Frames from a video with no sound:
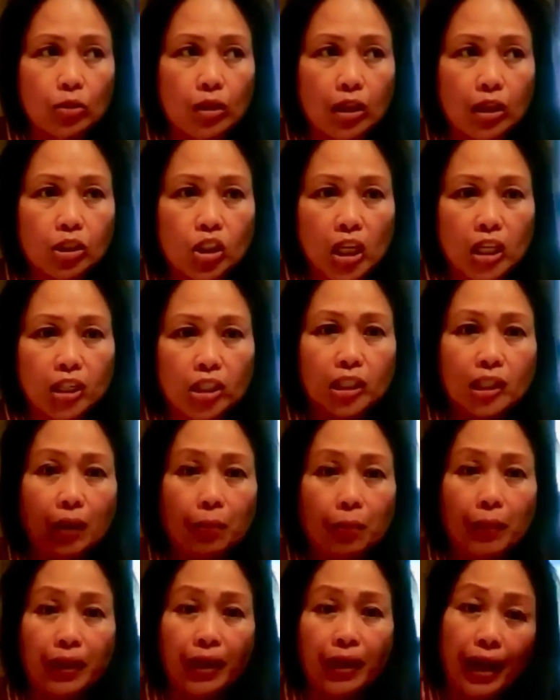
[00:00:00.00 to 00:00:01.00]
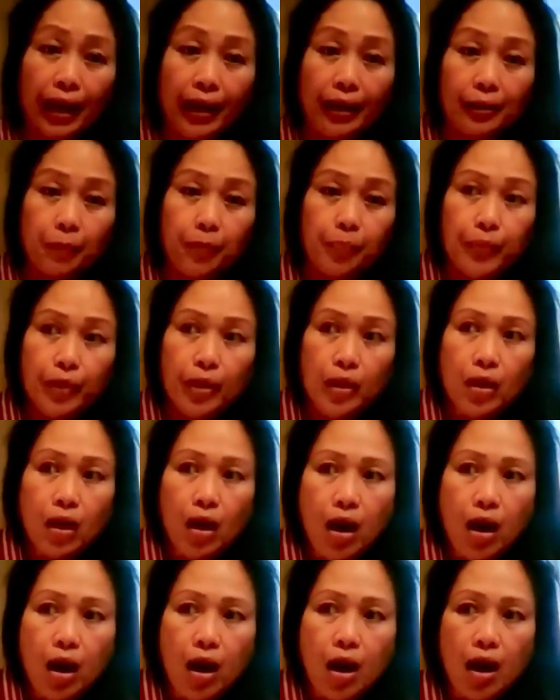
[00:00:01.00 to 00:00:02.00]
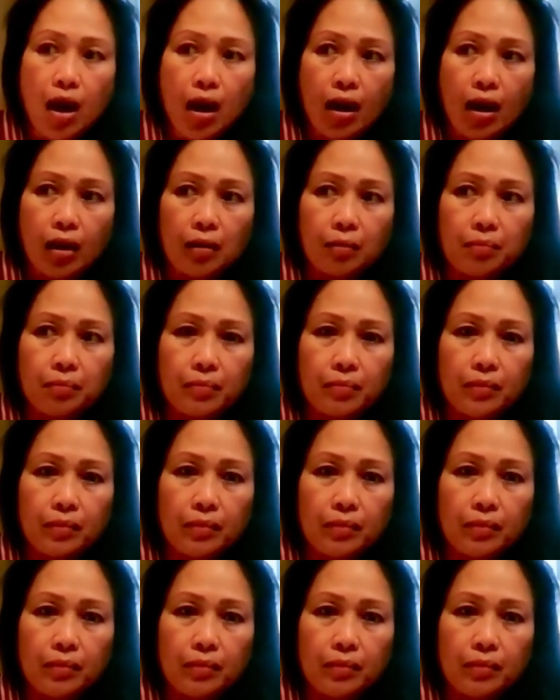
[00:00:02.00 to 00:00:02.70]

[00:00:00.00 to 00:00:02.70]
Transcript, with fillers: So, nag-change kami ng um,